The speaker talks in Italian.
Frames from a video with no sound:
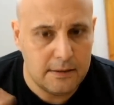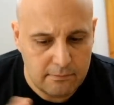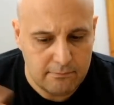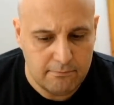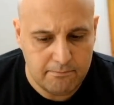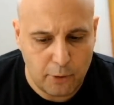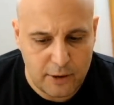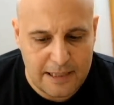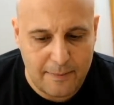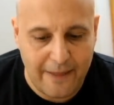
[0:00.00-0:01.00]
Un po' di
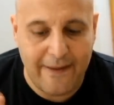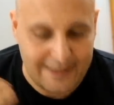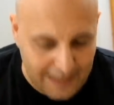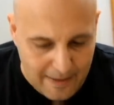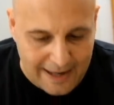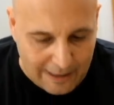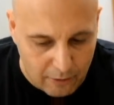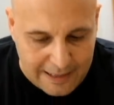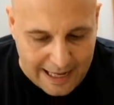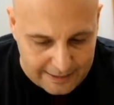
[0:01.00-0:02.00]
esami le dati, ne
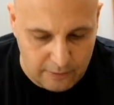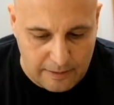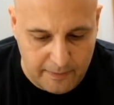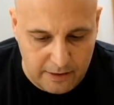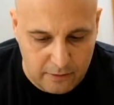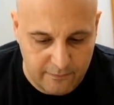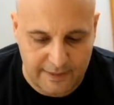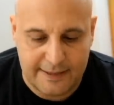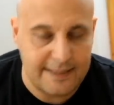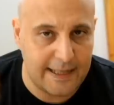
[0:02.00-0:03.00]
mancano tanti, ho capito.
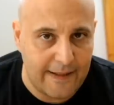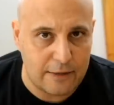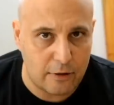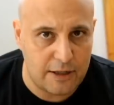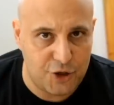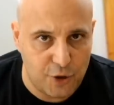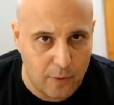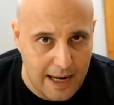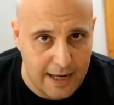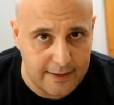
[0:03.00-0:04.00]
Infatti ti sei dato altri
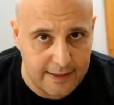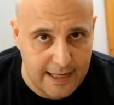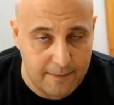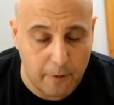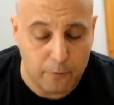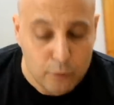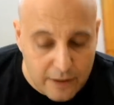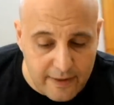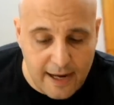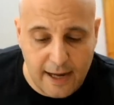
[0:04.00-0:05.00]
5 anni di tempo.
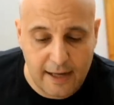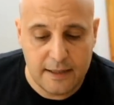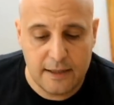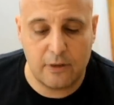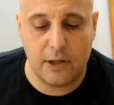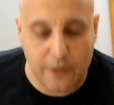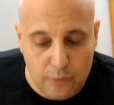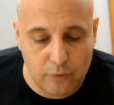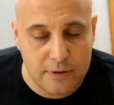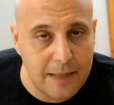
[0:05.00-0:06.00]
Tuttavia, io credo che
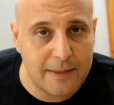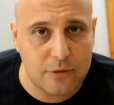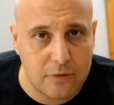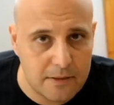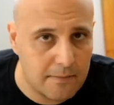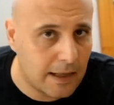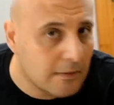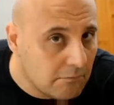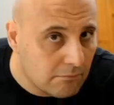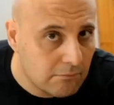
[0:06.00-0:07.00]
tu non sia messo così male.
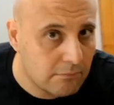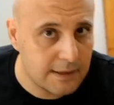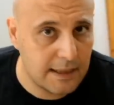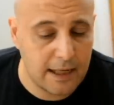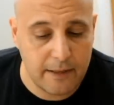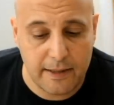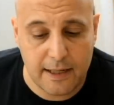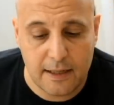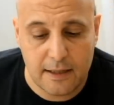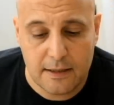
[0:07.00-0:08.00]
Questa è la
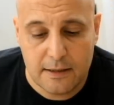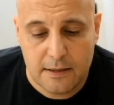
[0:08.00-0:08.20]
mia...